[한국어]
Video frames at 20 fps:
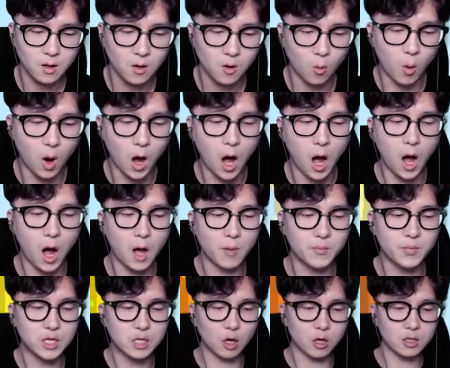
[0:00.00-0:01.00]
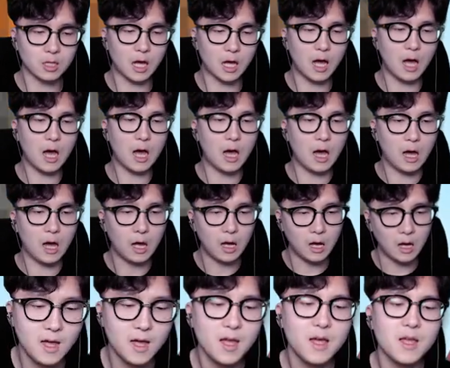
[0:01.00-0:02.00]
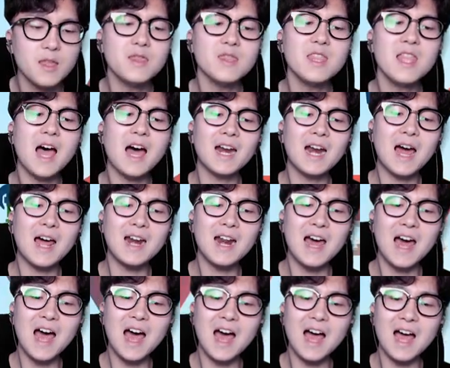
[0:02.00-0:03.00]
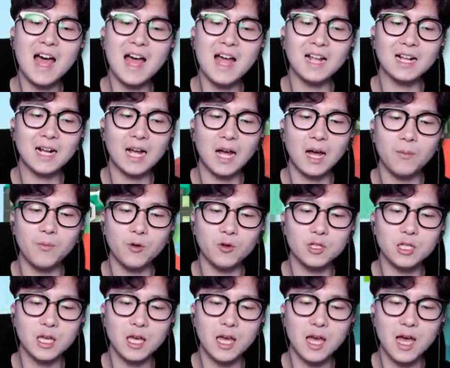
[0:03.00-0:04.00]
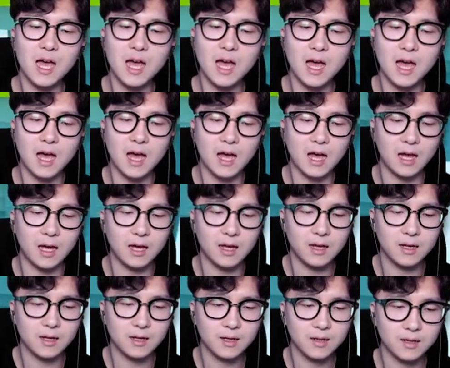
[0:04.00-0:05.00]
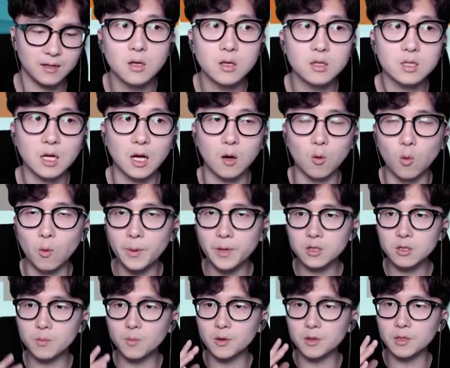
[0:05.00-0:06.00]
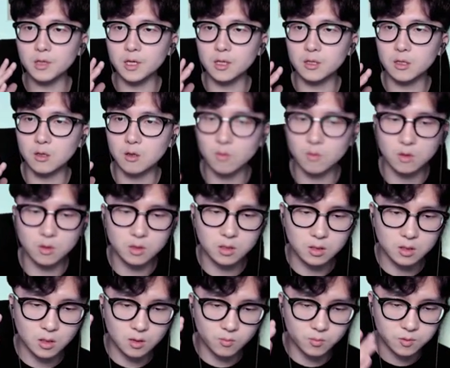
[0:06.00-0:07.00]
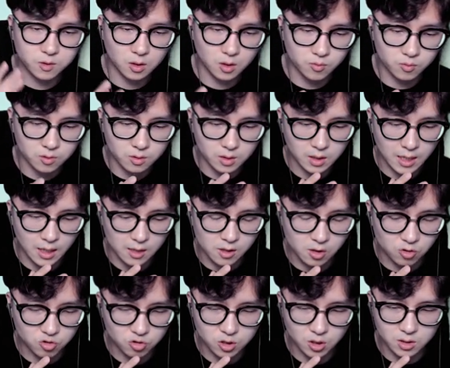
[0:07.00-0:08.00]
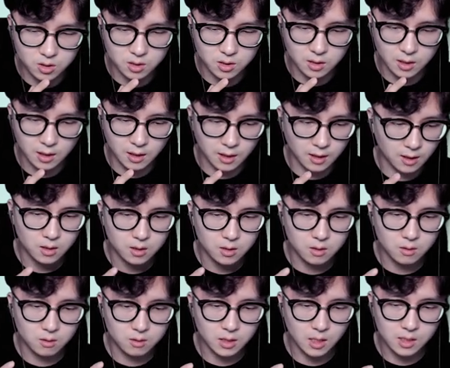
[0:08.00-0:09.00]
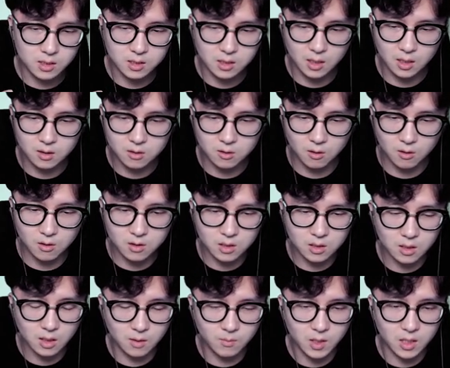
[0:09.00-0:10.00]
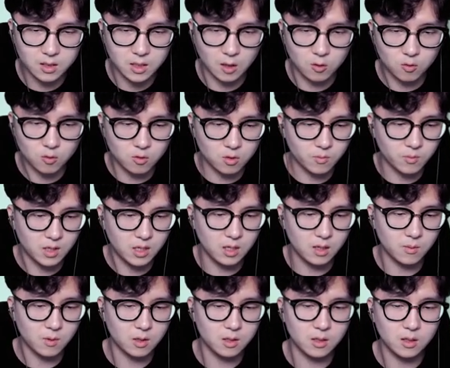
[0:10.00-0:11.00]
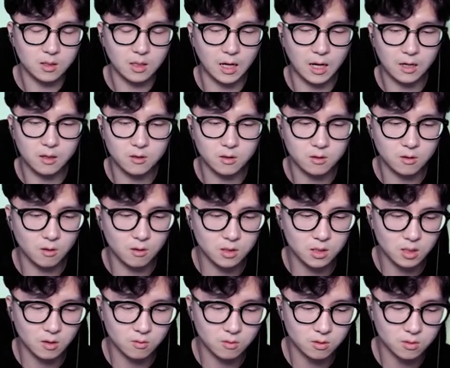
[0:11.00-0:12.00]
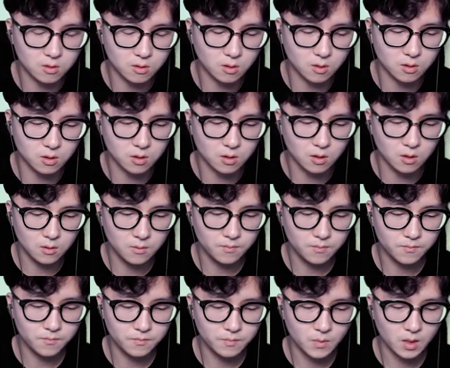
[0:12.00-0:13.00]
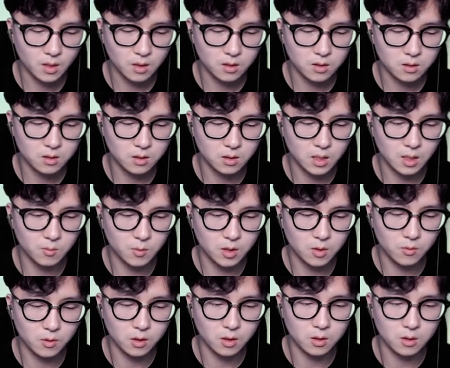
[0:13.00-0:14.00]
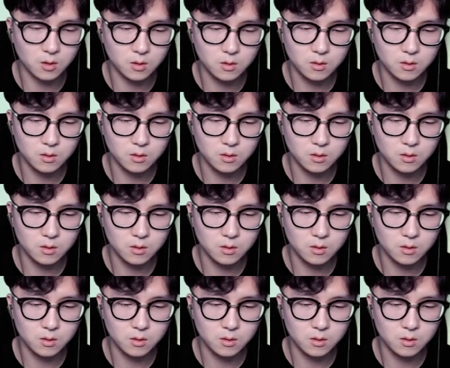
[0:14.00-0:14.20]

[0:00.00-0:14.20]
와 미쳤다 나라라 가보자 자 500점 버스 같은 경우는 시청자분들이 알려주셨는데 이거 살짝 떨어진 다음에 자동으로 밀리면은 알아서 떨어진다고 그러거든요 그렇게 한번 해볼게요